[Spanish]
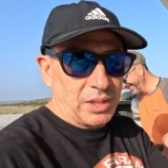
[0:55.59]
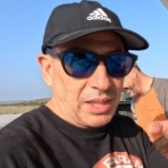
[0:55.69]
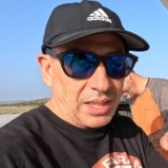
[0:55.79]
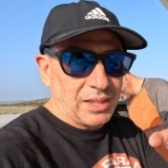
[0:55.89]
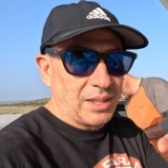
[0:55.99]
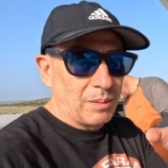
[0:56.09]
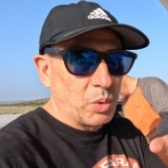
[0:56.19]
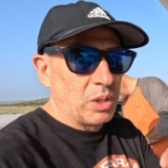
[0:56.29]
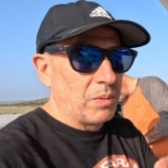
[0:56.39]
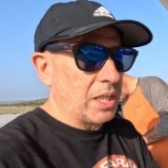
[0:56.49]
tiene que tener
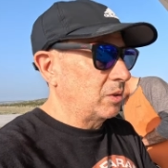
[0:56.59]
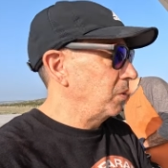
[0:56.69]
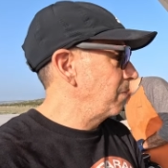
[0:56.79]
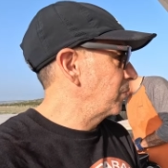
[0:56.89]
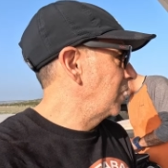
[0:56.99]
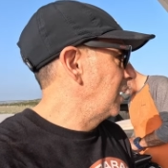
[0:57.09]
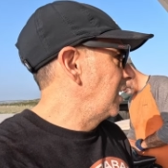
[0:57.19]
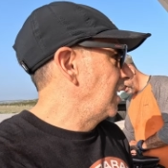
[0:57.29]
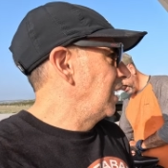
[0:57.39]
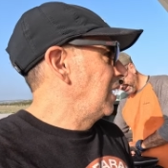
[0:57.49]
movimiento.
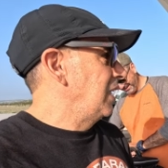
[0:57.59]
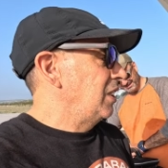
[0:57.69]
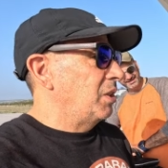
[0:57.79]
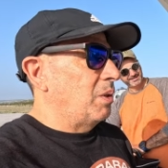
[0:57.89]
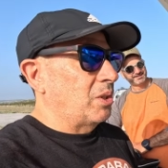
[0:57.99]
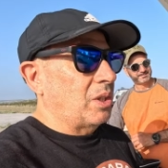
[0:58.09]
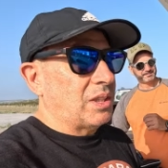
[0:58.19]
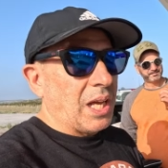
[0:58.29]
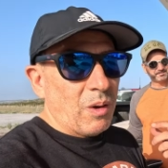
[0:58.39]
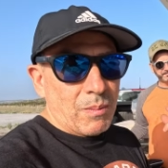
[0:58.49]

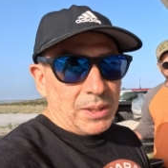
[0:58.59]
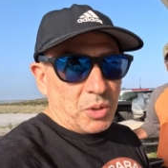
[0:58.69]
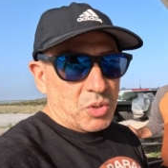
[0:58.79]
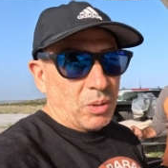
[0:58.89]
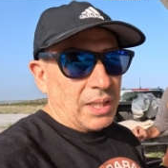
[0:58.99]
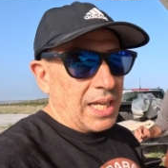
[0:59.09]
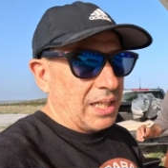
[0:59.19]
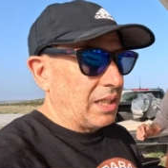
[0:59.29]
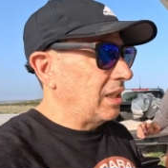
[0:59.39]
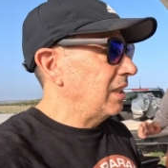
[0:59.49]
Total, lo mandó soldar.